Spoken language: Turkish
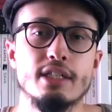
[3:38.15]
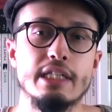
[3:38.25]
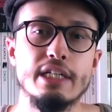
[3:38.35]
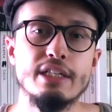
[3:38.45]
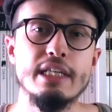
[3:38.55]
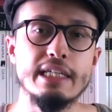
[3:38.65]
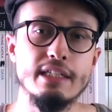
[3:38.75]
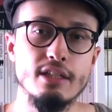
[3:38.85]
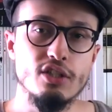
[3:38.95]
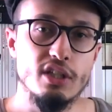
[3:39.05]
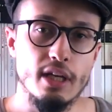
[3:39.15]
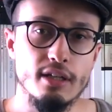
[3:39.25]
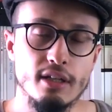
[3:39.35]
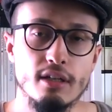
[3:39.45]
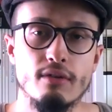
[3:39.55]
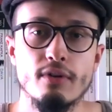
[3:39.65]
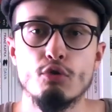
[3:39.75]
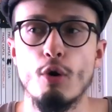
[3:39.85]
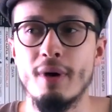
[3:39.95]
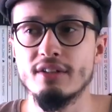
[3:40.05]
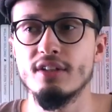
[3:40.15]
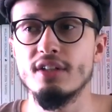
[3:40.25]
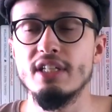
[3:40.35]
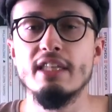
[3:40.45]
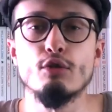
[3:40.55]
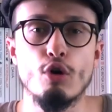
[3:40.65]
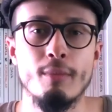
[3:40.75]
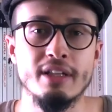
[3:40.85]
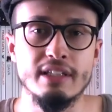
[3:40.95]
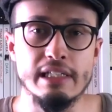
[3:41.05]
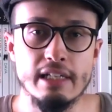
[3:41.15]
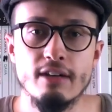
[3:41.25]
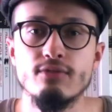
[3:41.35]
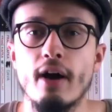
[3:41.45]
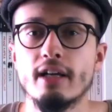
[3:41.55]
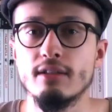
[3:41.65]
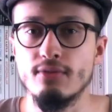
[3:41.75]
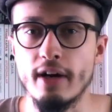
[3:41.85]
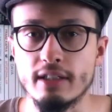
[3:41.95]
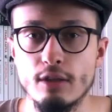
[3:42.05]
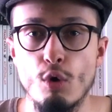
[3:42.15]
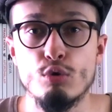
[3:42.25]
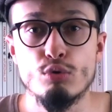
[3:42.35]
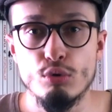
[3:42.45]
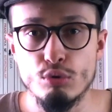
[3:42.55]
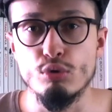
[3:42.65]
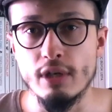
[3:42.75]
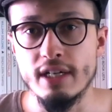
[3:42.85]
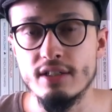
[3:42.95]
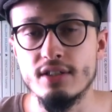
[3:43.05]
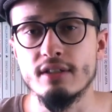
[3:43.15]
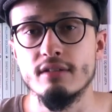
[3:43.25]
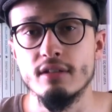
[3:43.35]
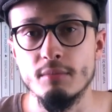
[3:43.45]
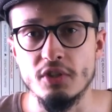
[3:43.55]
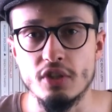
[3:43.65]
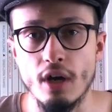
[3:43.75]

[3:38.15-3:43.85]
şiirde ikinci yeni ve romanda da yeni roman denilen farklı farklı özgün türlerin çıktığı bir